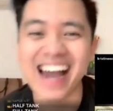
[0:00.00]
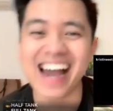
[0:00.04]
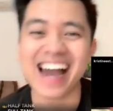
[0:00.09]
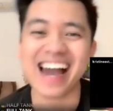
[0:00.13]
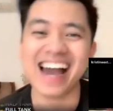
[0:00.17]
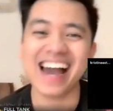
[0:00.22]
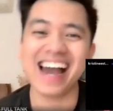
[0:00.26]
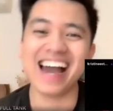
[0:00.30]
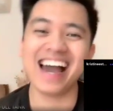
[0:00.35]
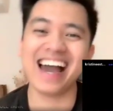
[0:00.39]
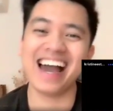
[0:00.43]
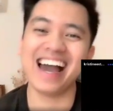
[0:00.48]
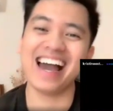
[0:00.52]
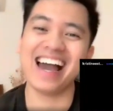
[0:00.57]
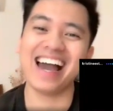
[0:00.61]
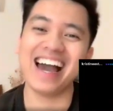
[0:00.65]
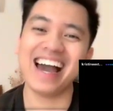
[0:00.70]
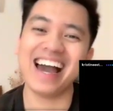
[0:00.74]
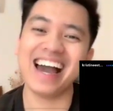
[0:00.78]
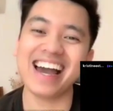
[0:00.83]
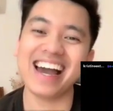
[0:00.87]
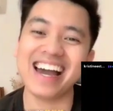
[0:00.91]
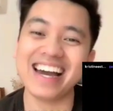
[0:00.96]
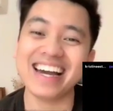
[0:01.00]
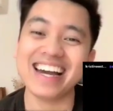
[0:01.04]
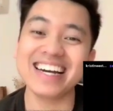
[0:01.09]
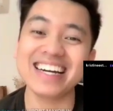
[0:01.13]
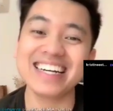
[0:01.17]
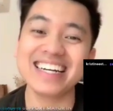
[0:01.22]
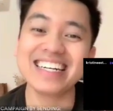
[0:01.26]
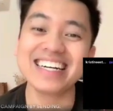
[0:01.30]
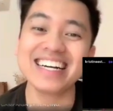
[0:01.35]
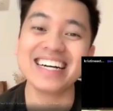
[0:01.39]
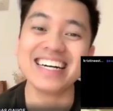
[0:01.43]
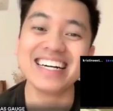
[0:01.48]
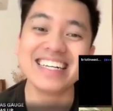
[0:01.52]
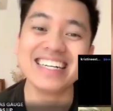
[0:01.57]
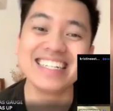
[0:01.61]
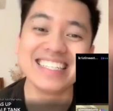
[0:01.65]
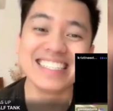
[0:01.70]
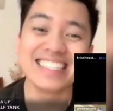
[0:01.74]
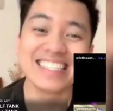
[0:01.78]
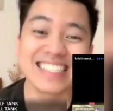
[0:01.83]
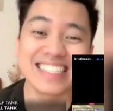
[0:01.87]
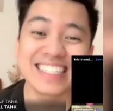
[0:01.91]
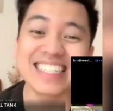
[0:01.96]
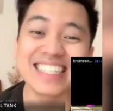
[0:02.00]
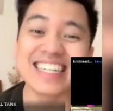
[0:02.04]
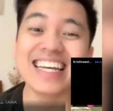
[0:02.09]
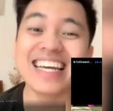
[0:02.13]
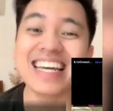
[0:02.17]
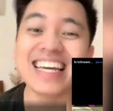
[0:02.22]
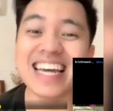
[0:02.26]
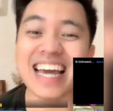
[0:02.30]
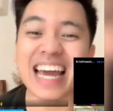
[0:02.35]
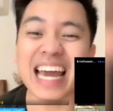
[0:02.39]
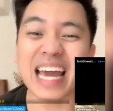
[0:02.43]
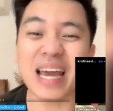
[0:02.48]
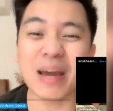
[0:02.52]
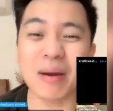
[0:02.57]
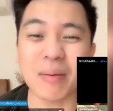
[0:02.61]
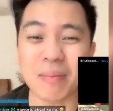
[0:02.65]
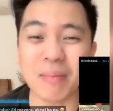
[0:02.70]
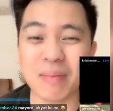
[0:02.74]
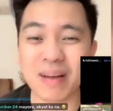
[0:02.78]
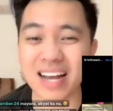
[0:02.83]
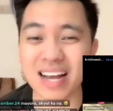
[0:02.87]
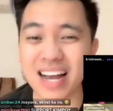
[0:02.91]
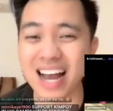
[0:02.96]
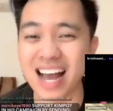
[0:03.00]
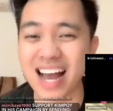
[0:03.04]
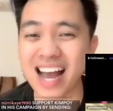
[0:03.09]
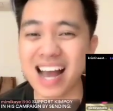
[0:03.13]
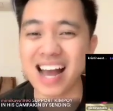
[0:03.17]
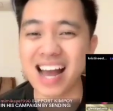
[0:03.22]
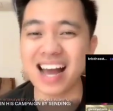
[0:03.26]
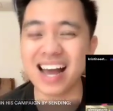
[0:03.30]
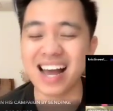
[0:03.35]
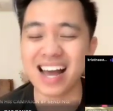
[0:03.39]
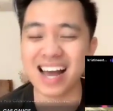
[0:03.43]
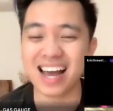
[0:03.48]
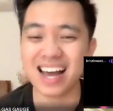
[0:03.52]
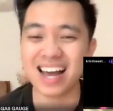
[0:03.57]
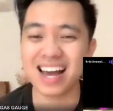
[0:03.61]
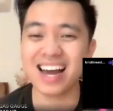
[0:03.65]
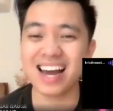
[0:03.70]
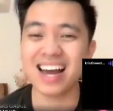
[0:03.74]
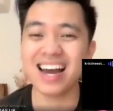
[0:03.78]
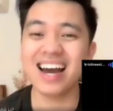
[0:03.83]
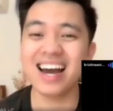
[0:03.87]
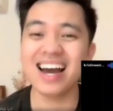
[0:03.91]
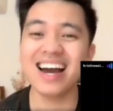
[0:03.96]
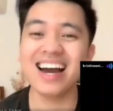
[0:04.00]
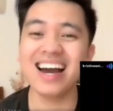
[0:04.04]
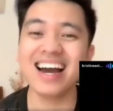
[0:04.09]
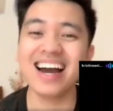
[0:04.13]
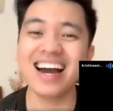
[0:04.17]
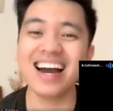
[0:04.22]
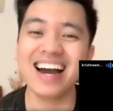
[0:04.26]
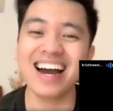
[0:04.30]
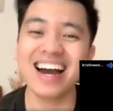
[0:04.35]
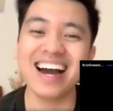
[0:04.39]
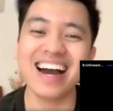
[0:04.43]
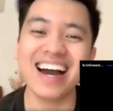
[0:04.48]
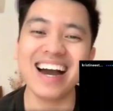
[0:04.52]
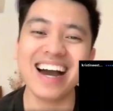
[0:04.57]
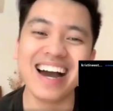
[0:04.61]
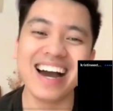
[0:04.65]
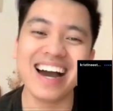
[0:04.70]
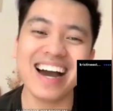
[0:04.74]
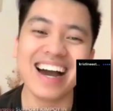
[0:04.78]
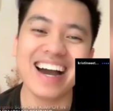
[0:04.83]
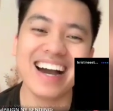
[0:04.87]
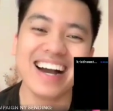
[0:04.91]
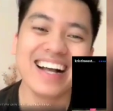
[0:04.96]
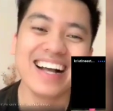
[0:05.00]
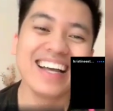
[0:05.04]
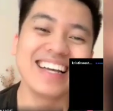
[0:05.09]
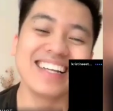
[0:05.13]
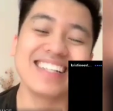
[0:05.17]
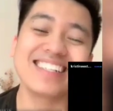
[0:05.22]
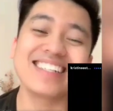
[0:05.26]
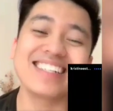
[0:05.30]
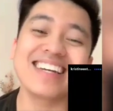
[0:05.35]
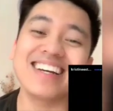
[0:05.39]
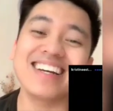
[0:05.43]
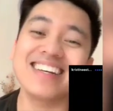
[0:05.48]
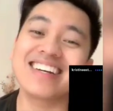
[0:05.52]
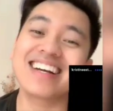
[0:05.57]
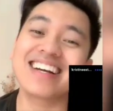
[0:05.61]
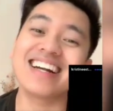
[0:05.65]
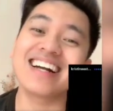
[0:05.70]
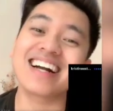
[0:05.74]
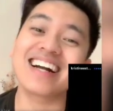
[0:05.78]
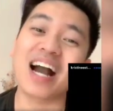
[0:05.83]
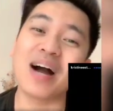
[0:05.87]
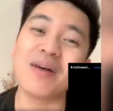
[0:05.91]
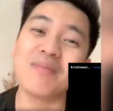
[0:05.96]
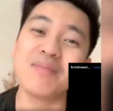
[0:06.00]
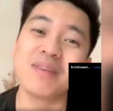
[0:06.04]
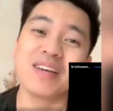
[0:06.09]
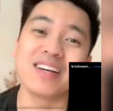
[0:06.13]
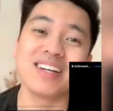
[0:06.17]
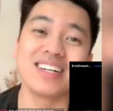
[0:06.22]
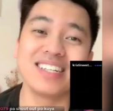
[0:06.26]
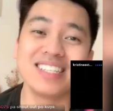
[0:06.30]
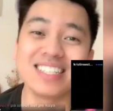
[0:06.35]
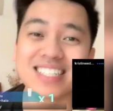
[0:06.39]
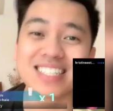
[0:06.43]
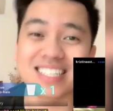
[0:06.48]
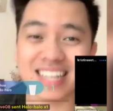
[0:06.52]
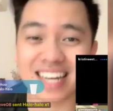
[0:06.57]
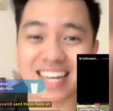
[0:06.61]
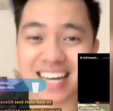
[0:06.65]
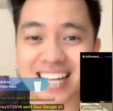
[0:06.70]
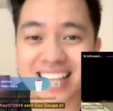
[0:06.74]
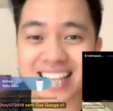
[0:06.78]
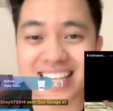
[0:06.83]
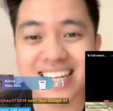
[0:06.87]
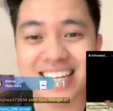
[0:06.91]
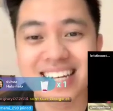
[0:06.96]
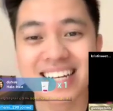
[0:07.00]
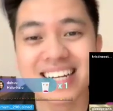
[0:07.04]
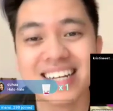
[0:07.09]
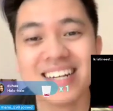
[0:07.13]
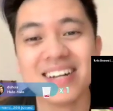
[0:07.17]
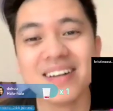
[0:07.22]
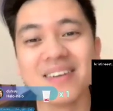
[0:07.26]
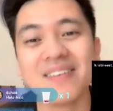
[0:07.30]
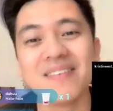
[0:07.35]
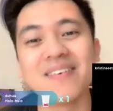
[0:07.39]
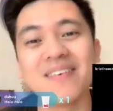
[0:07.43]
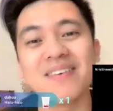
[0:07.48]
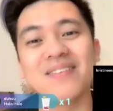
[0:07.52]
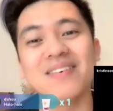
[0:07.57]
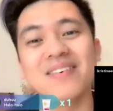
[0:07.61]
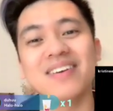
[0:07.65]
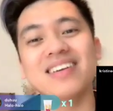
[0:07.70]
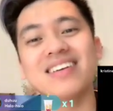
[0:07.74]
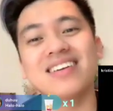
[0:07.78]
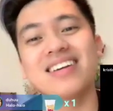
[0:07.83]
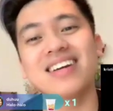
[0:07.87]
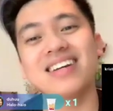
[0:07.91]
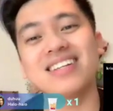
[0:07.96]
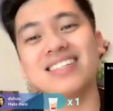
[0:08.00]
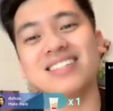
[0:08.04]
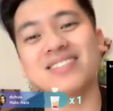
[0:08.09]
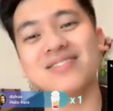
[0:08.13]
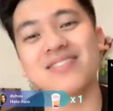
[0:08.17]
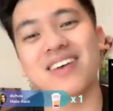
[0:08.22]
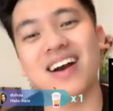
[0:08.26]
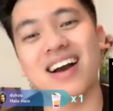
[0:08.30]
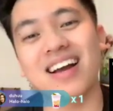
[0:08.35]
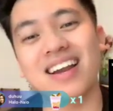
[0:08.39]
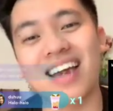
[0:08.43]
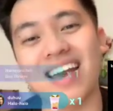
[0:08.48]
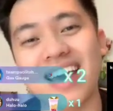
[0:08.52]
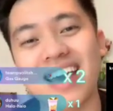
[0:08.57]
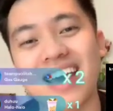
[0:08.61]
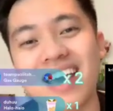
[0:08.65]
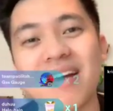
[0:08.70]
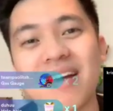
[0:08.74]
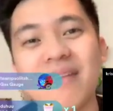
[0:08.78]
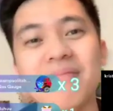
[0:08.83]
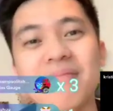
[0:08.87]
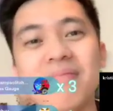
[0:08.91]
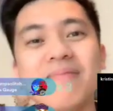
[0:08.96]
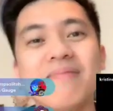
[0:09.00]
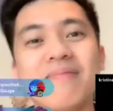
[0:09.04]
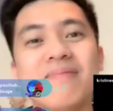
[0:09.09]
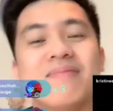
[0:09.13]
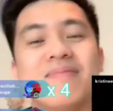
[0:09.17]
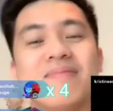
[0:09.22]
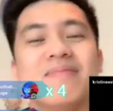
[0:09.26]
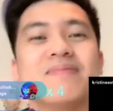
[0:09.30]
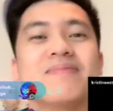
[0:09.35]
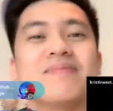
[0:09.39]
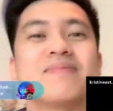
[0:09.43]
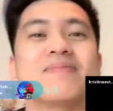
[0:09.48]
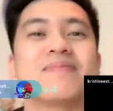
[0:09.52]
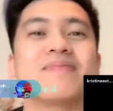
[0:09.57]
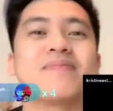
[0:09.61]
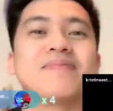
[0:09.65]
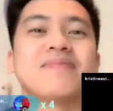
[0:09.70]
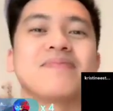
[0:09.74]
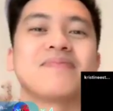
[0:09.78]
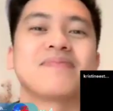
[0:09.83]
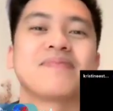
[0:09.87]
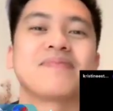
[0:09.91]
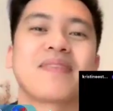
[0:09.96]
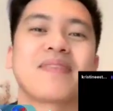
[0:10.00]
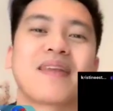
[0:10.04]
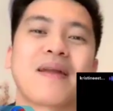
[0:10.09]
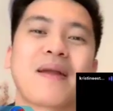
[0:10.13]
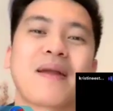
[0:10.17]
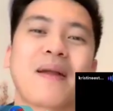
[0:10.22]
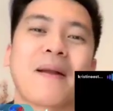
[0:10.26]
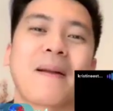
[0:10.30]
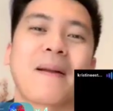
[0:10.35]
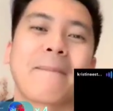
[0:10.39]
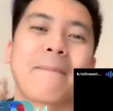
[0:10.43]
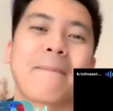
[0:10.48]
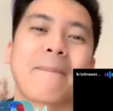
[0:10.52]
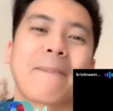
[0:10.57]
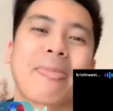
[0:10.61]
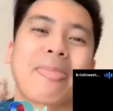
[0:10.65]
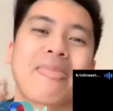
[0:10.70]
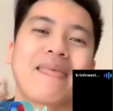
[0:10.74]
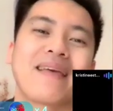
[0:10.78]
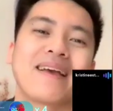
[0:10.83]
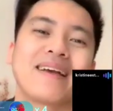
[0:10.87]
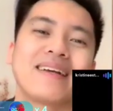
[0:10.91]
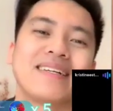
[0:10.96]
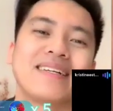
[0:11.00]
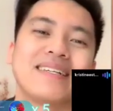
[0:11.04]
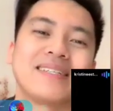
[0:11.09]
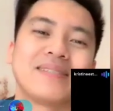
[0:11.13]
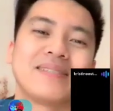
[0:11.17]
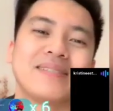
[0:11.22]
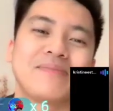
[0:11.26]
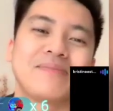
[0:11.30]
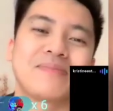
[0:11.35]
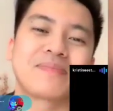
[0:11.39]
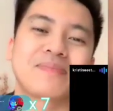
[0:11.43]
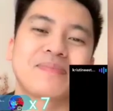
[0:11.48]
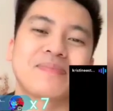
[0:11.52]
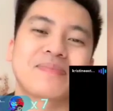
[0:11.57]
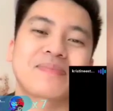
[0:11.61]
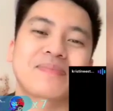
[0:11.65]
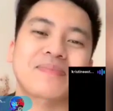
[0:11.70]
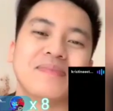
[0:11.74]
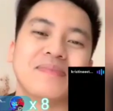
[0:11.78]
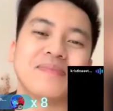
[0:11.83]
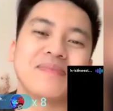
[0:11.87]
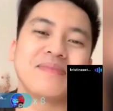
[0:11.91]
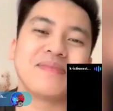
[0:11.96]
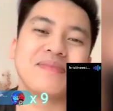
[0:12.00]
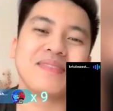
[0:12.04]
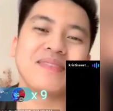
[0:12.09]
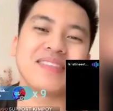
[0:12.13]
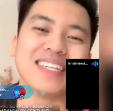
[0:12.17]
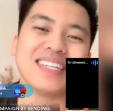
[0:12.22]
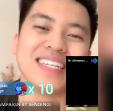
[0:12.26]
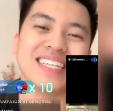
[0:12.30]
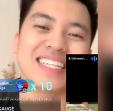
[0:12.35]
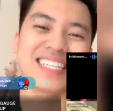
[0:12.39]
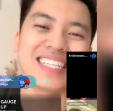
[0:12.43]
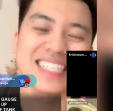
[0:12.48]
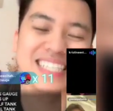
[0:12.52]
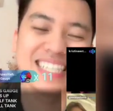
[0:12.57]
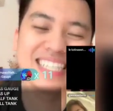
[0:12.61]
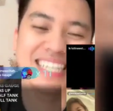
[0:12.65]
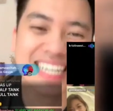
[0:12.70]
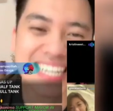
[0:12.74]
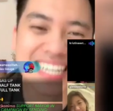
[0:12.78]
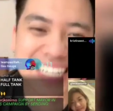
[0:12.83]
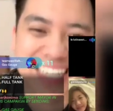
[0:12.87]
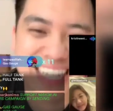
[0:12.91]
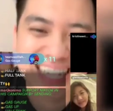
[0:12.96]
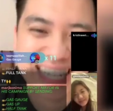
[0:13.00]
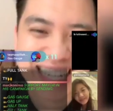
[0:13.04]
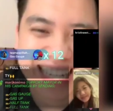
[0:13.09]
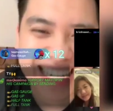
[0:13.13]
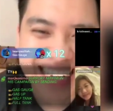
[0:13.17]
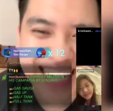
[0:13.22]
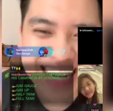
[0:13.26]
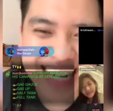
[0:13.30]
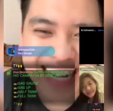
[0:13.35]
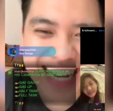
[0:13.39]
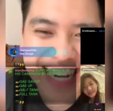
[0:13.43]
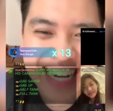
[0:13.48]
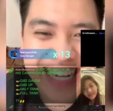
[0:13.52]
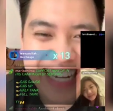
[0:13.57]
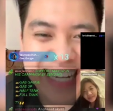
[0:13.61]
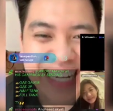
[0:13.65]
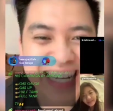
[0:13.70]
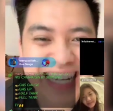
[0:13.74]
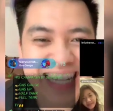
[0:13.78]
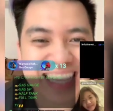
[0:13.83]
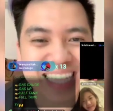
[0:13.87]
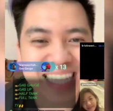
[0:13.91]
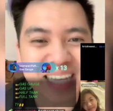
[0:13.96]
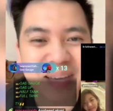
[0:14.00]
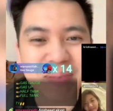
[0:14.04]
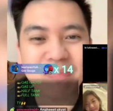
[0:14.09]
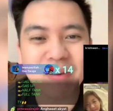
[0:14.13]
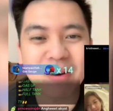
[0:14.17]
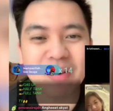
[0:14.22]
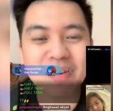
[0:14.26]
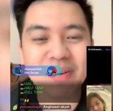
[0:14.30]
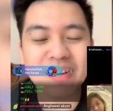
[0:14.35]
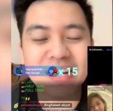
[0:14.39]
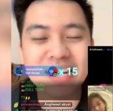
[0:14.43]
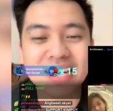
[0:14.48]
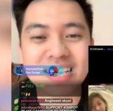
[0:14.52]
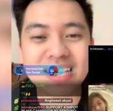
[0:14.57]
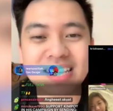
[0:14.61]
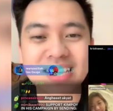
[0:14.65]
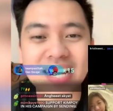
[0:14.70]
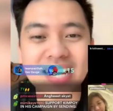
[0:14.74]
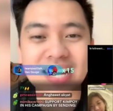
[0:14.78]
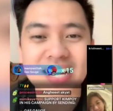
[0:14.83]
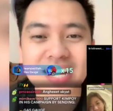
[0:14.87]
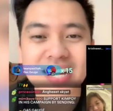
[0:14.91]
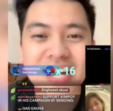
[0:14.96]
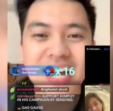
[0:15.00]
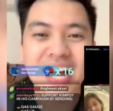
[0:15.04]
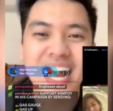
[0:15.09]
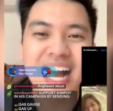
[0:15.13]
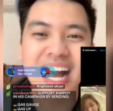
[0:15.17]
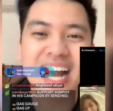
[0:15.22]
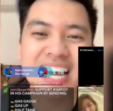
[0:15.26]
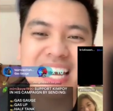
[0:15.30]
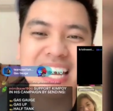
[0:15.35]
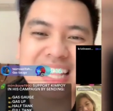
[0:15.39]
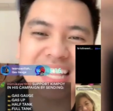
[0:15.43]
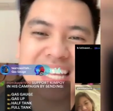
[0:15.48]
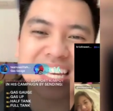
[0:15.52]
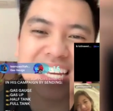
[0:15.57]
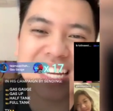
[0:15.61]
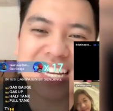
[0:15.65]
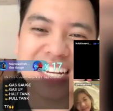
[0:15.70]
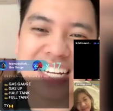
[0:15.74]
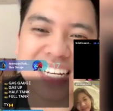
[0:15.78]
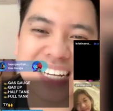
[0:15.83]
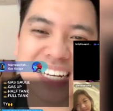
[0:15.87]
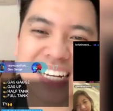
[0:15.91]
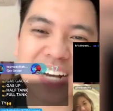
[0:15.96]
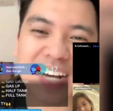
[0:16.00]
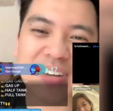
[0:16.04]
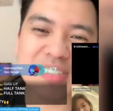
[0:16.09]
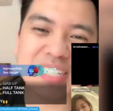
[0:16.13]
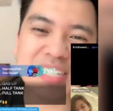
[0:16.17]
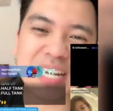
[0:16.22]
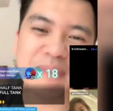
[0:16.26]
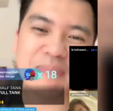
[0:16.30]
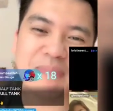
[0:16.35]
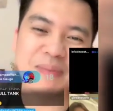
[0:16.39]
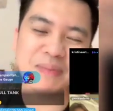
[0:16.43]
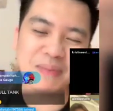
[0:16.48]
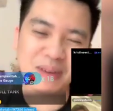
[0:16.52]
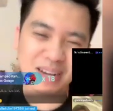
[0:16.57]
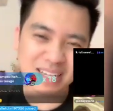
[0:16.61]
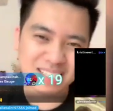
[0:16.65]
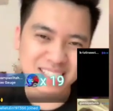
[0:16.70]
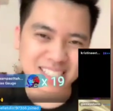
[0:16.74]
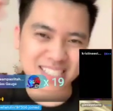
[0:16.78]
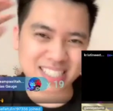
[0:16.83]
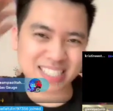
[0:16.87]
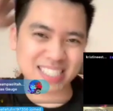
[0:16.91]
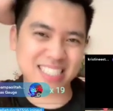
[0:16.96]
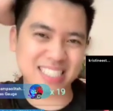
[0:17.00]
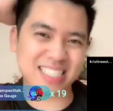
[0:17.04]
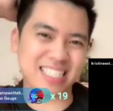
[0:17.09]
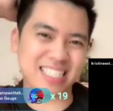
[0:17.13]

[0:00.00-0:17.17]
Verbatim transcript: insan! 3M nga. Matutulog na ako. You said you're gonna come here. You said when you teach 1 M. You I didn't know it was gonna reach 1 M in five minutes. Yung Paulita, ang hit ing kausapin mo nga si Christine.